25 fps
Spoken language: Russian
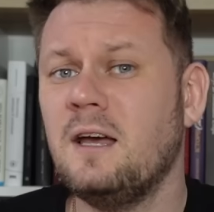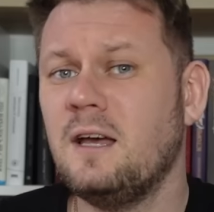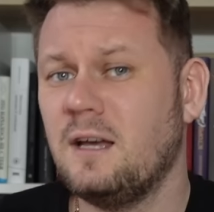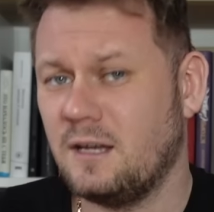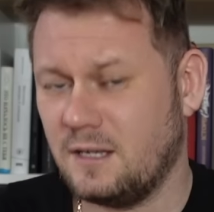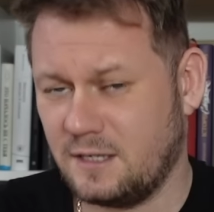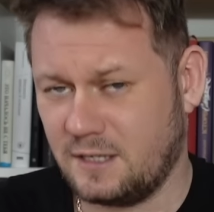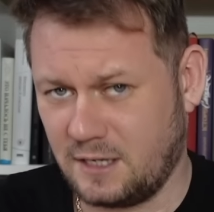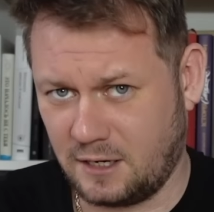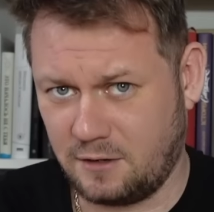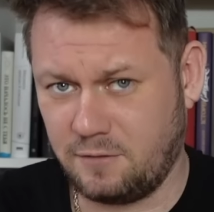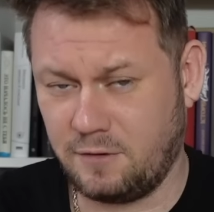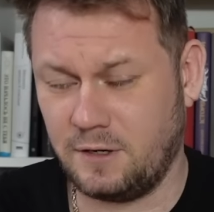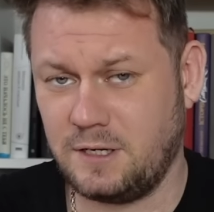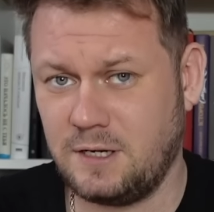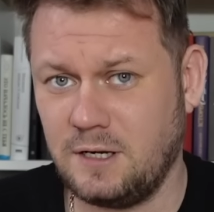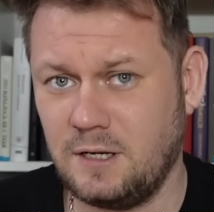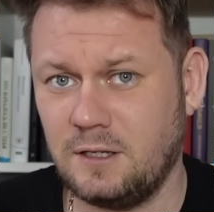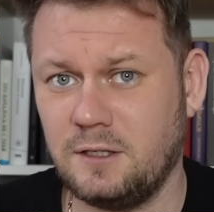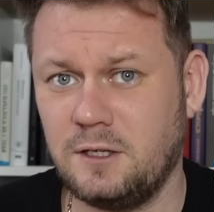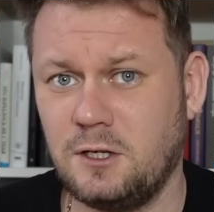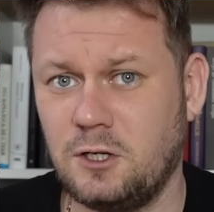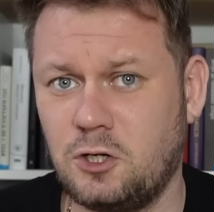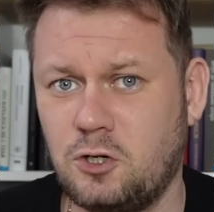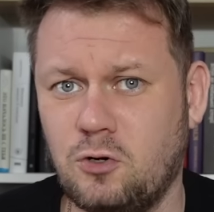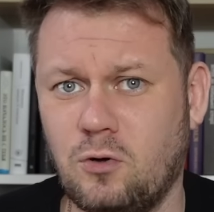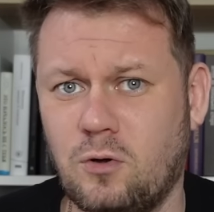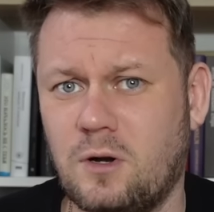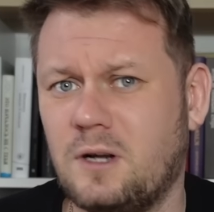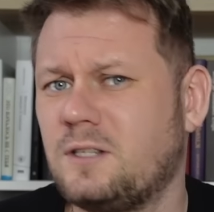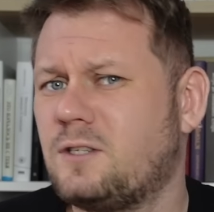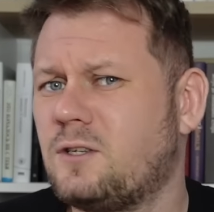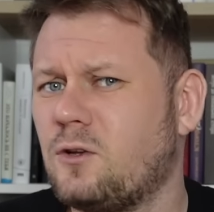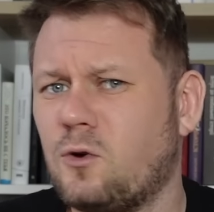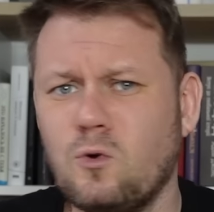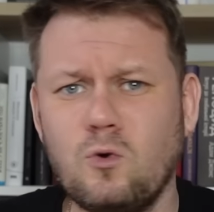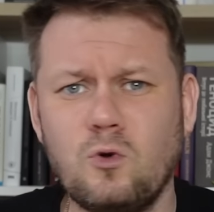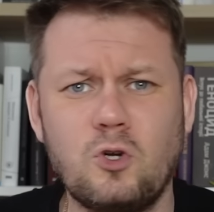Захватил еще
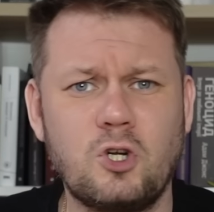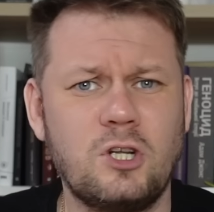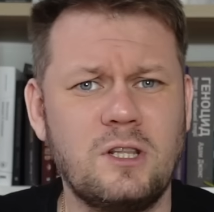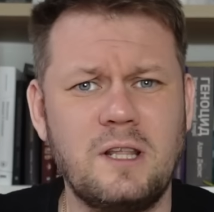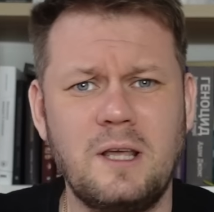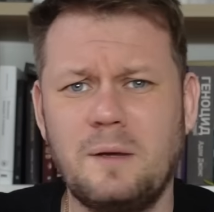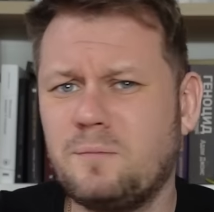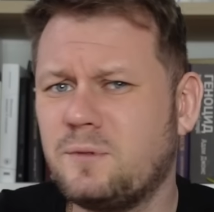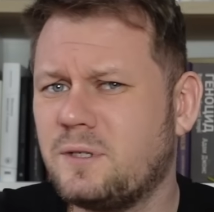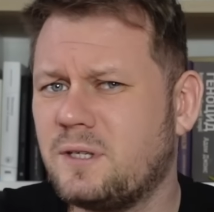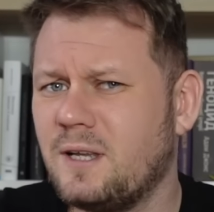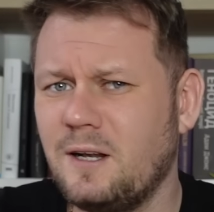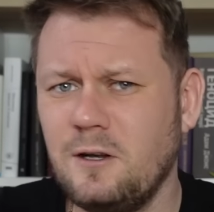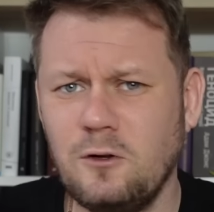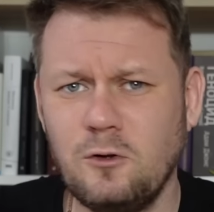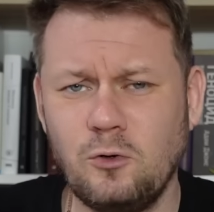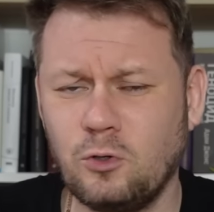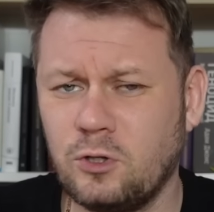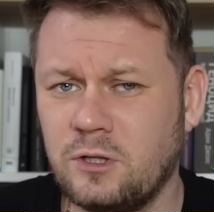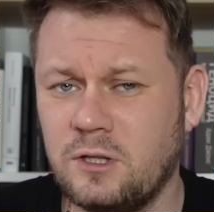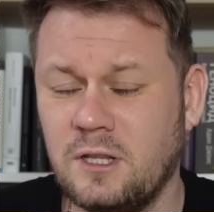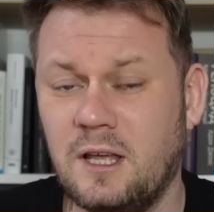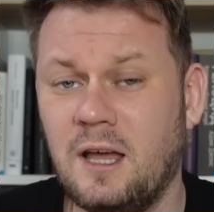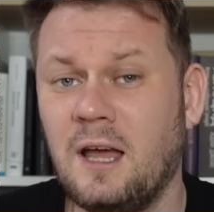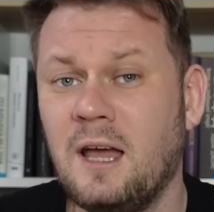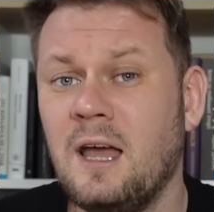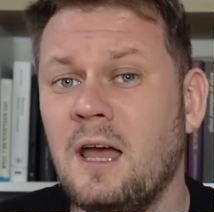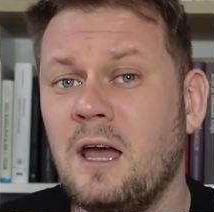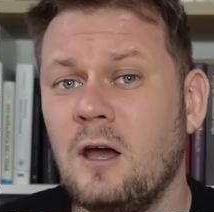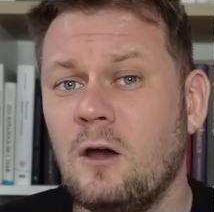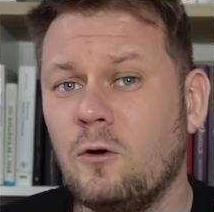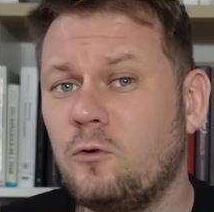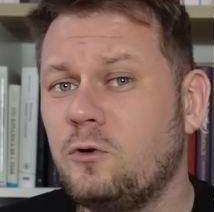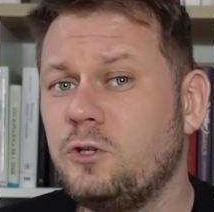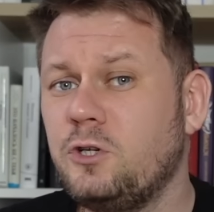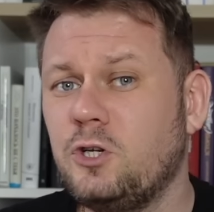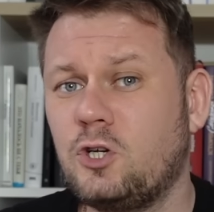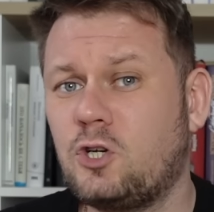разрушенные, абсолютно
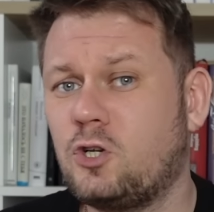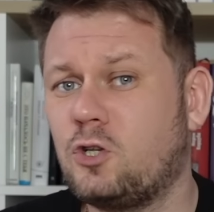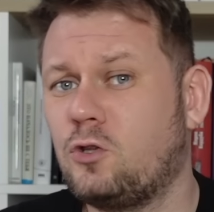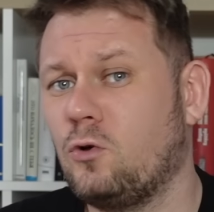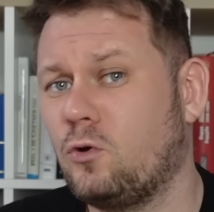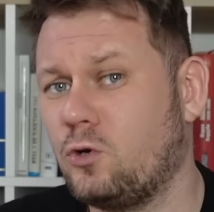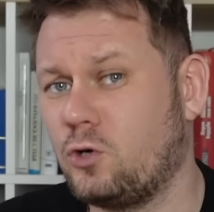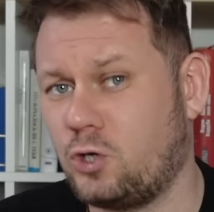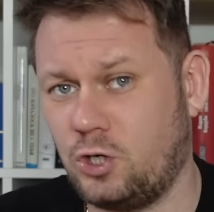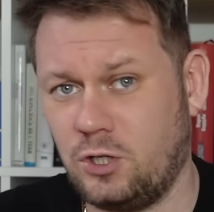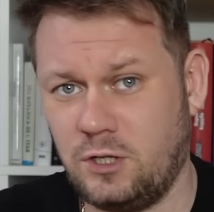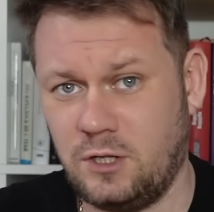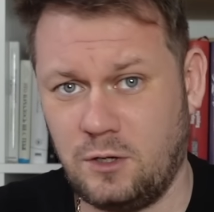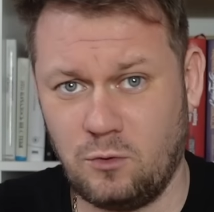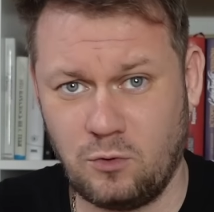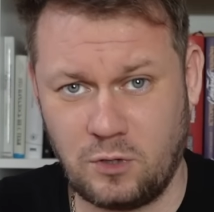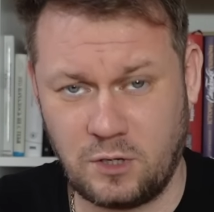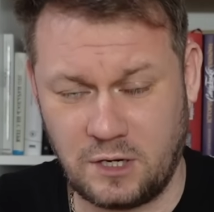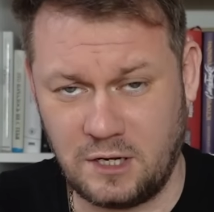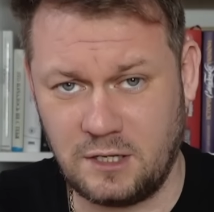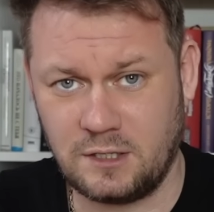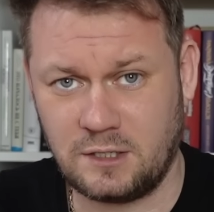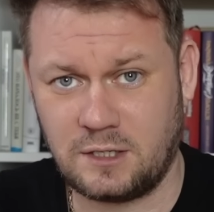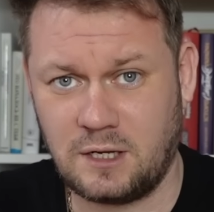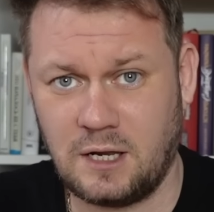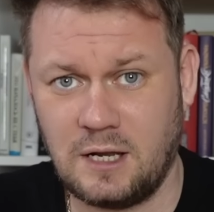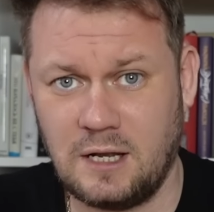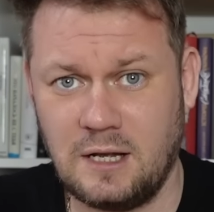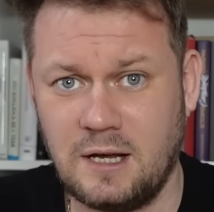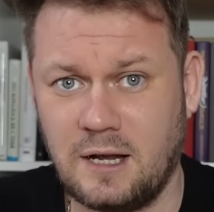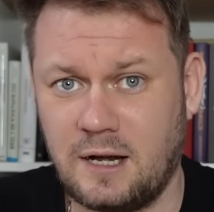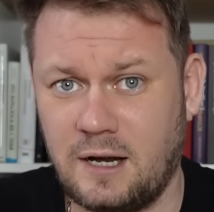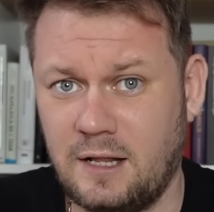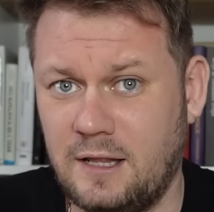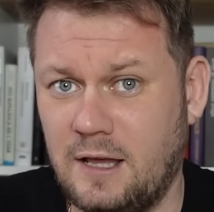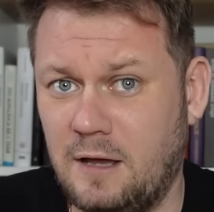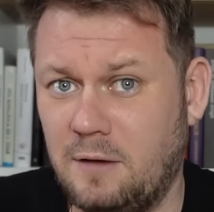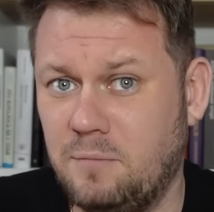уничтоженные украинские
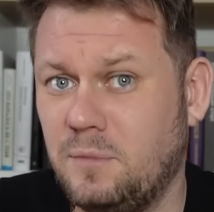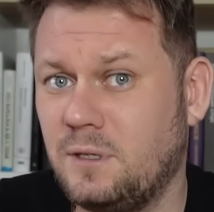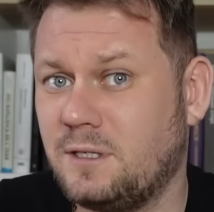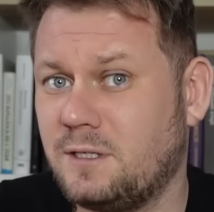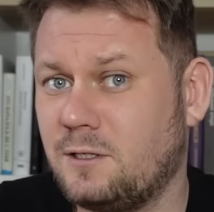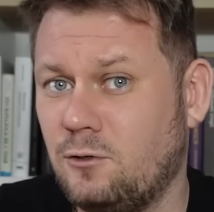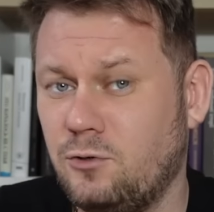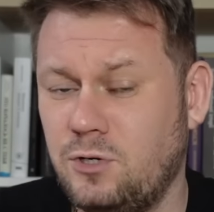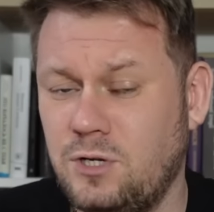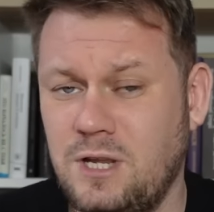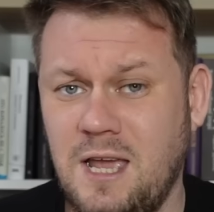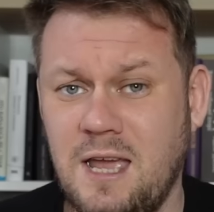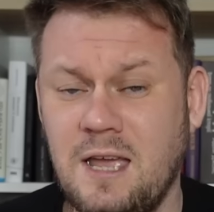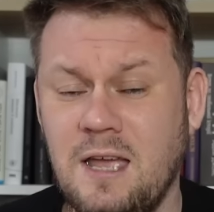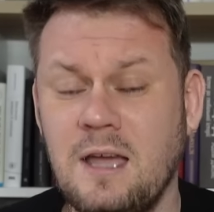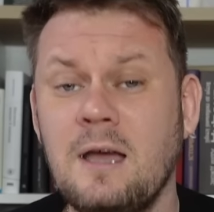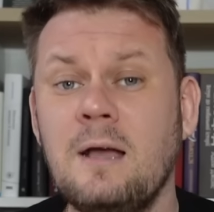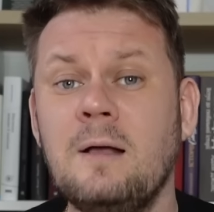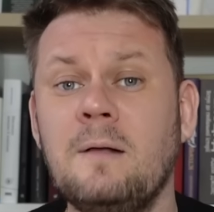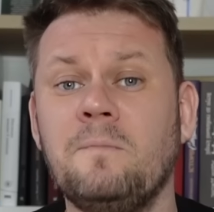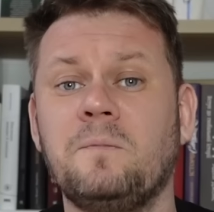города без людей.